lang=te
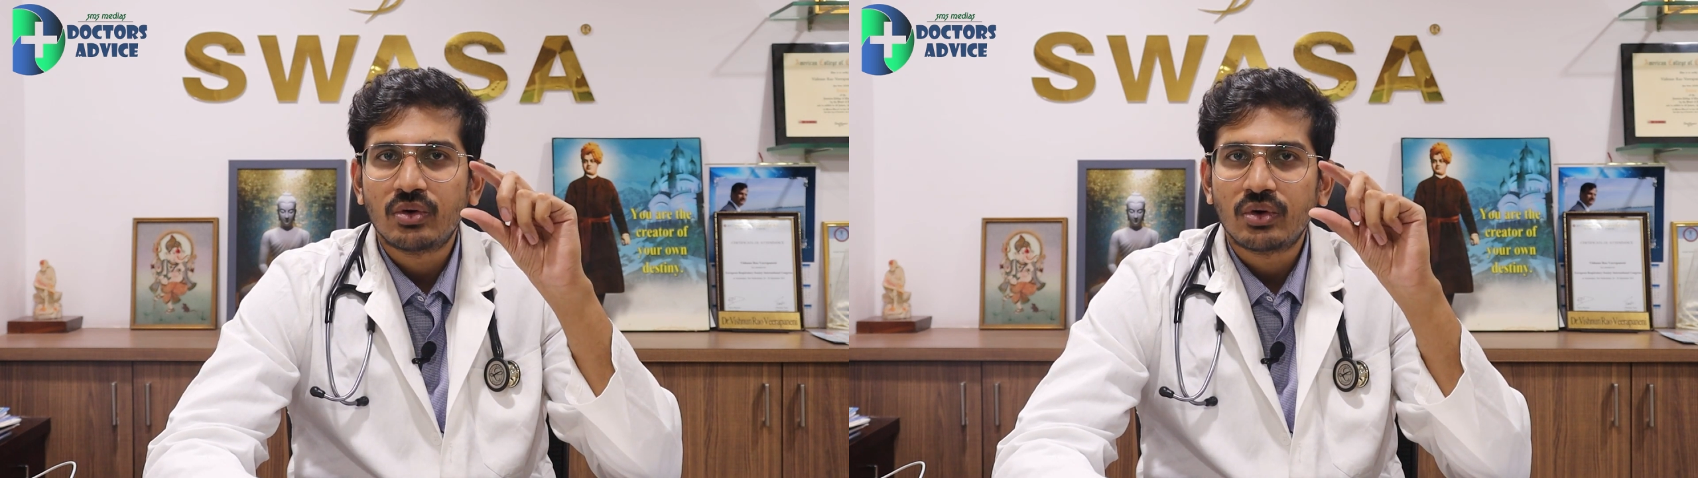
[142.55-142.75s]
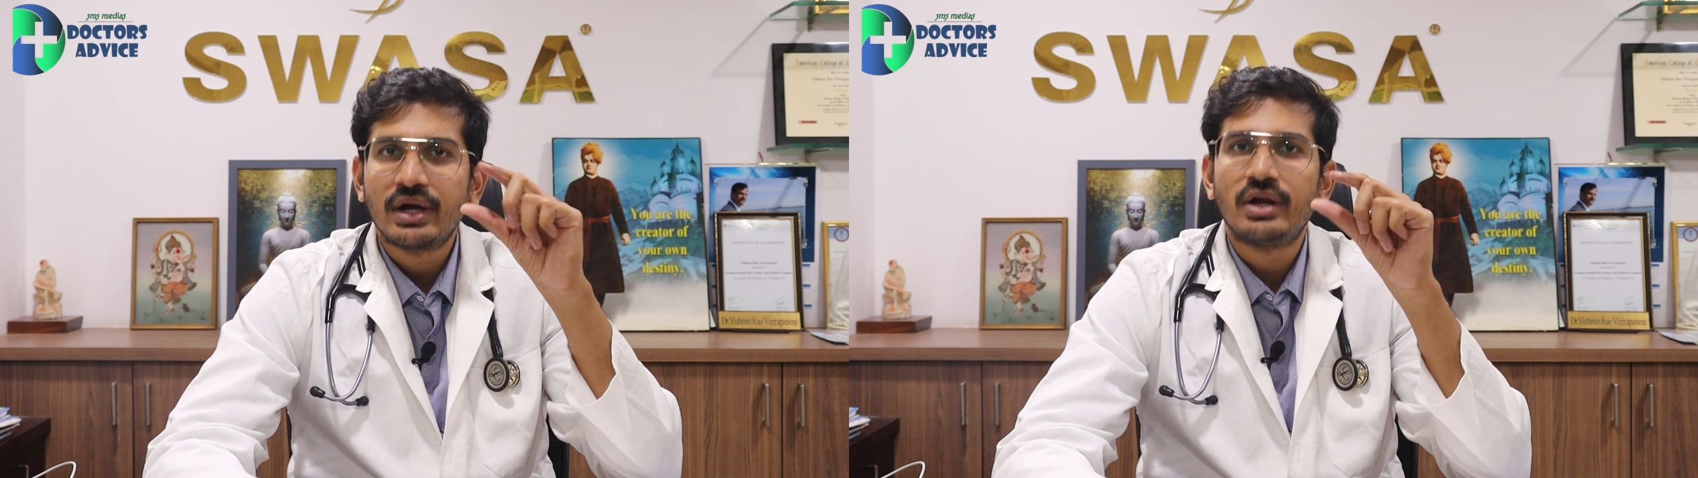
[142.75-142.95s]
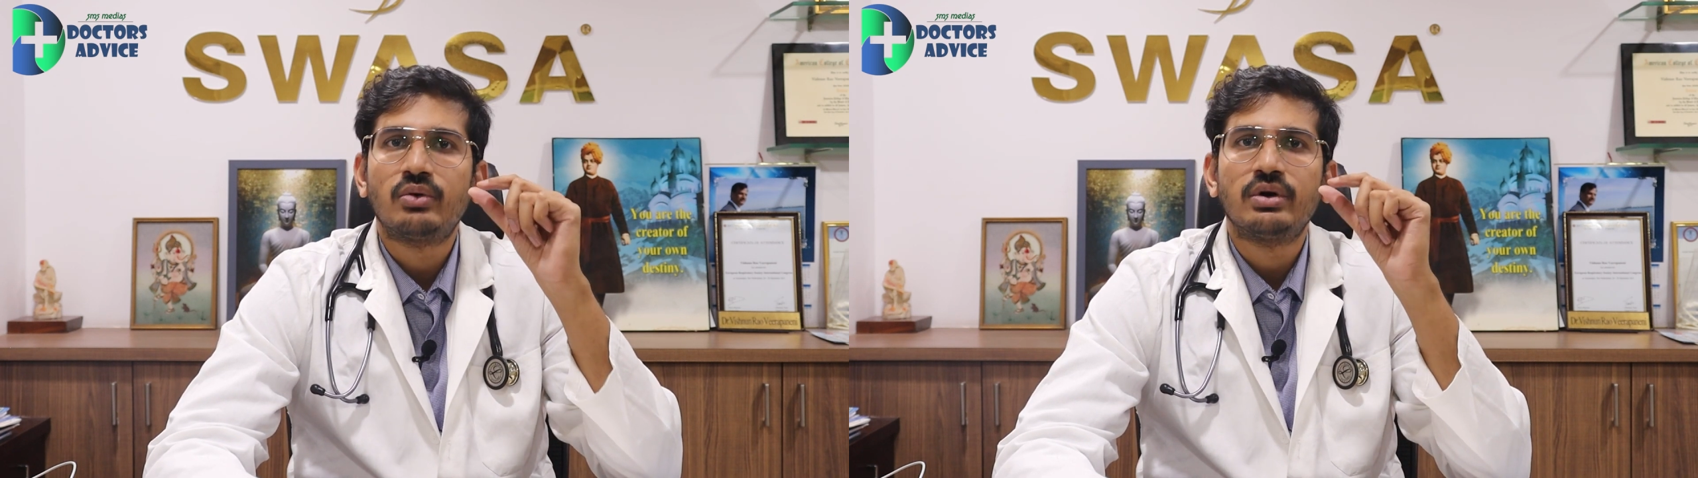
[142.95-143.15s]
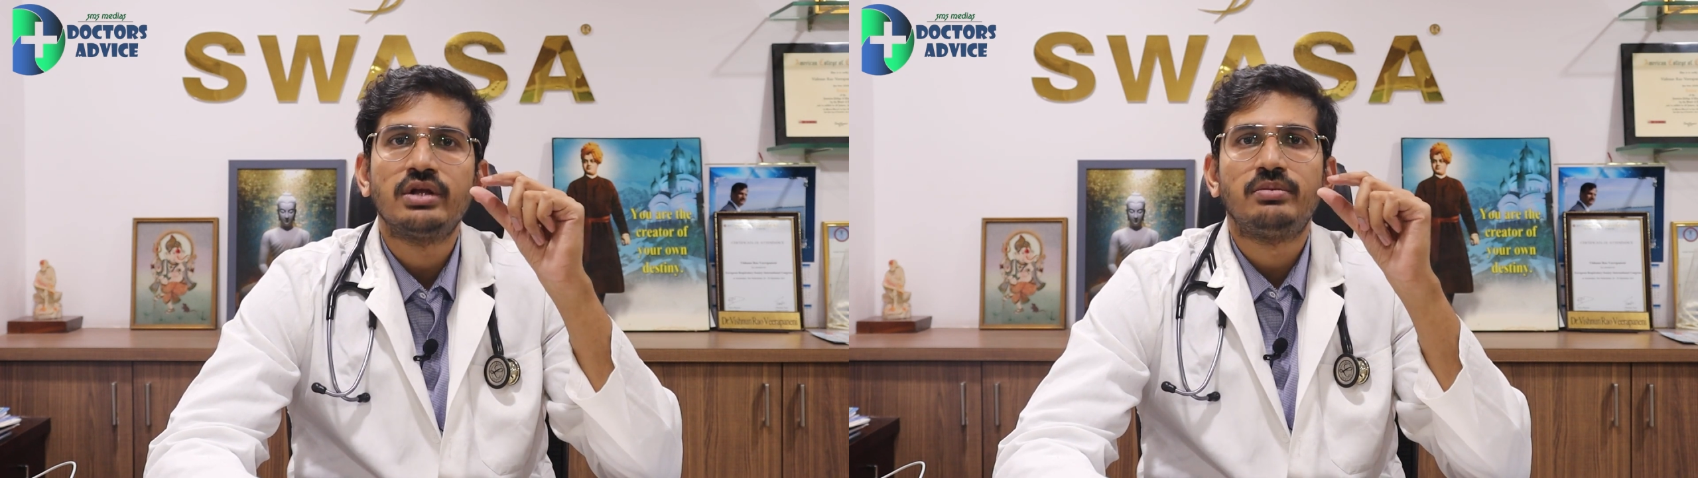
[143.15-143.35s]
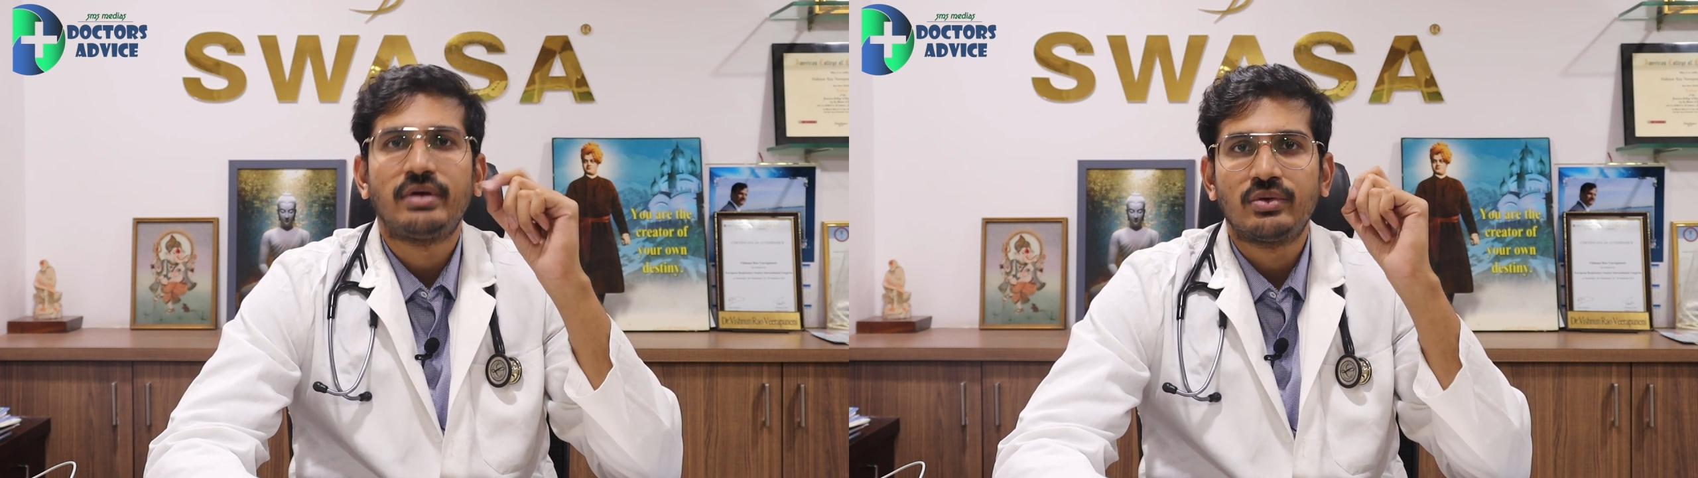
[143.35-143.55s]
కూరగాయల్లో కూడా
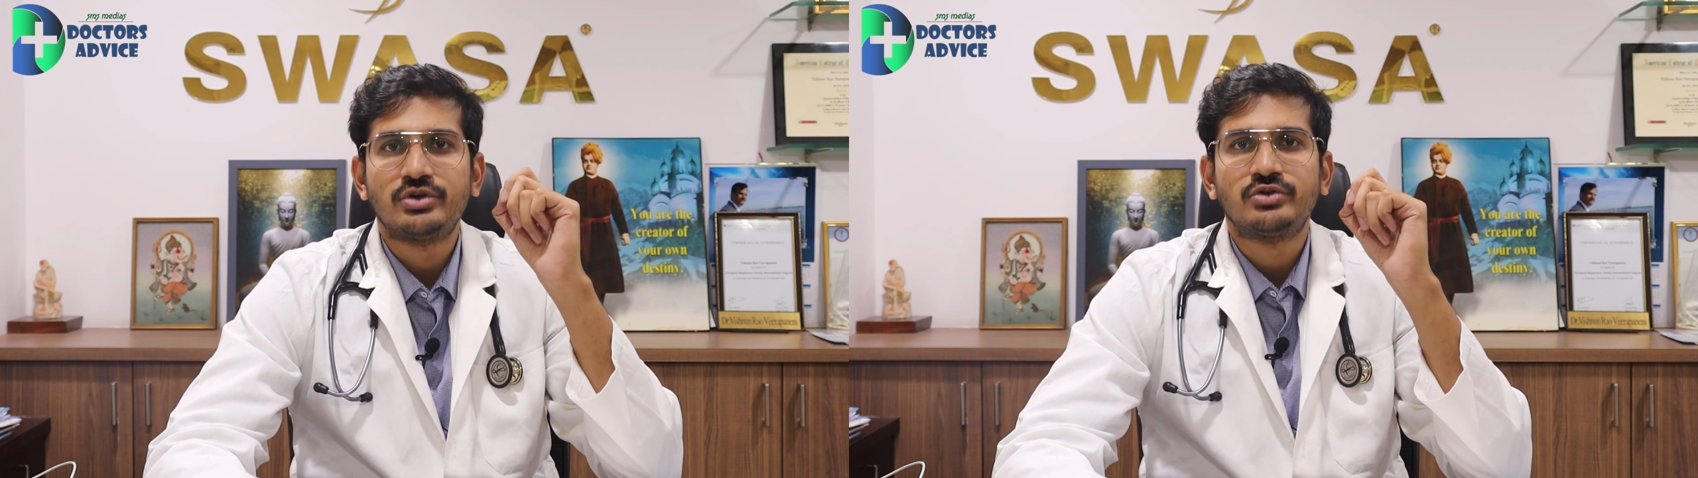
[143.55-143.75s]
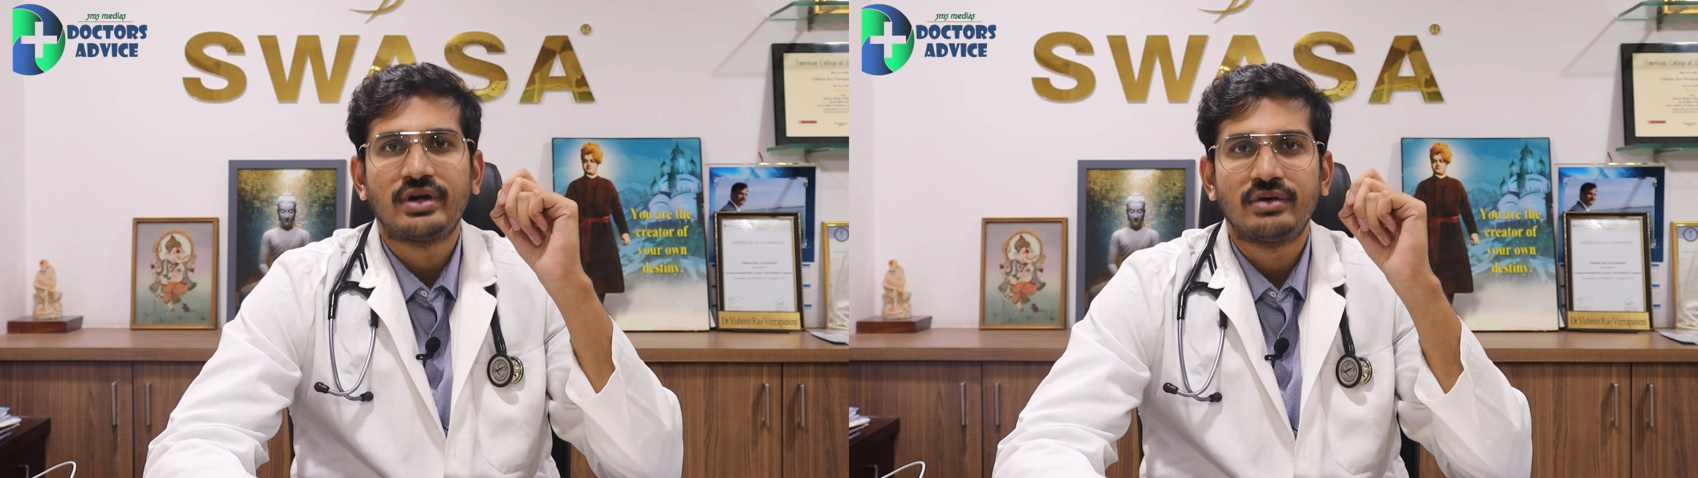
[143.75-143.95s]
ఇది పెరగచ్చు